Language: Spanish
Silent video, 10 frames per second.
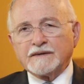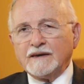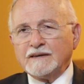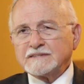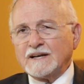
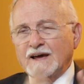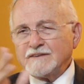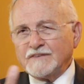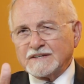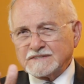que es el
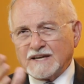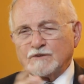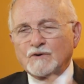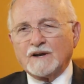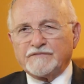
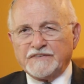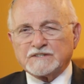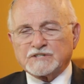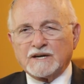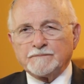aniversario de la
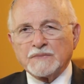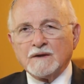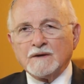fecha